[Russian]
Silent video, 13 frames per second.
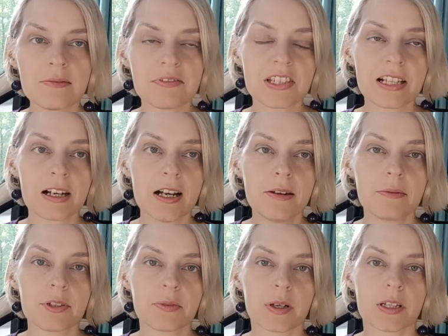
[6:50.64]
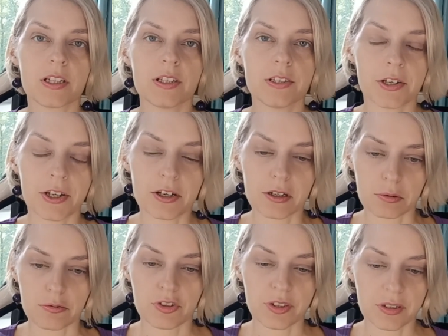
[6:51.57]
встраивать в какие-то
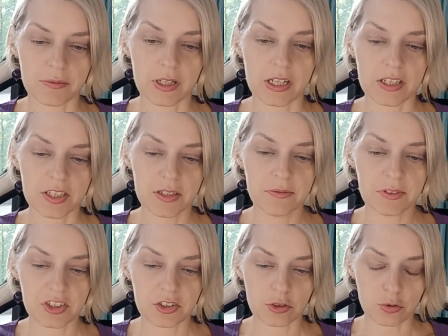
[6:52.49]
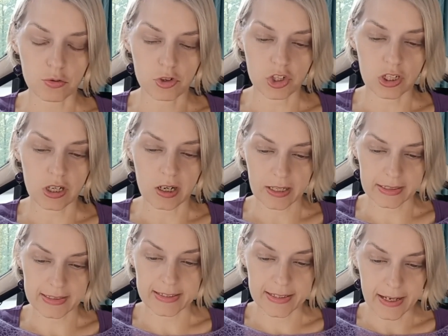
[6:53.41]
рекрутинговые активности тоже
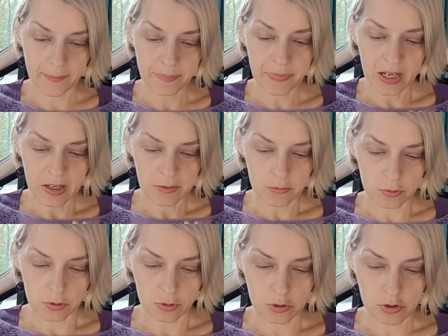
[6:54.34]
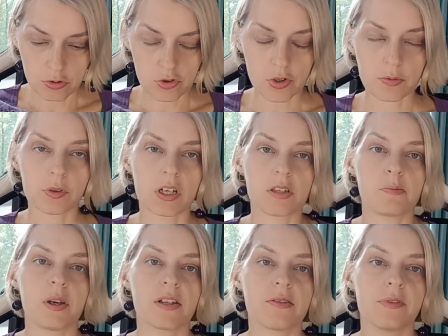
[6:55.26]
карты, да, вот, то есть уже у нас
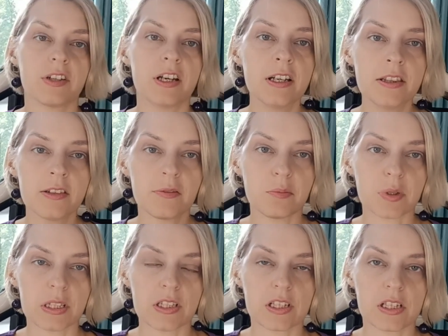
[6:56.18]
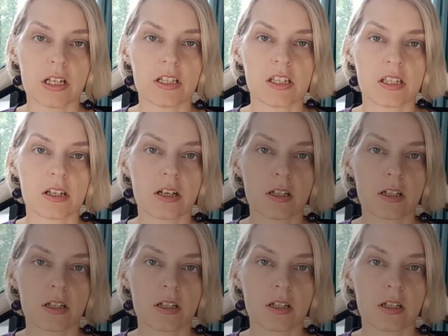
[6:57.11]
пять вариантов монетизации